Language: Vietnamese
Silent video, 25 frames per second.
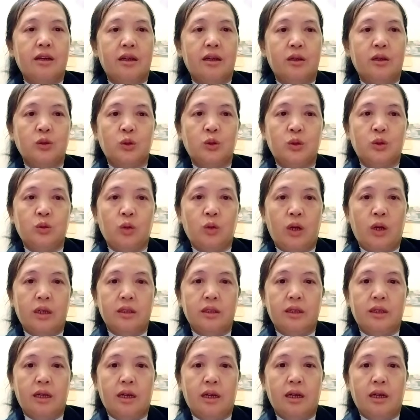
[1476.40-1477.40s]
lấy chùa
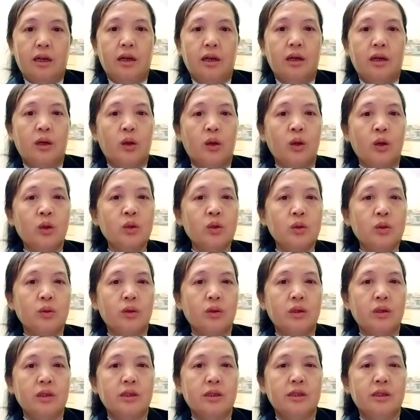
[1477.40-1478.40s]
hay tiền ô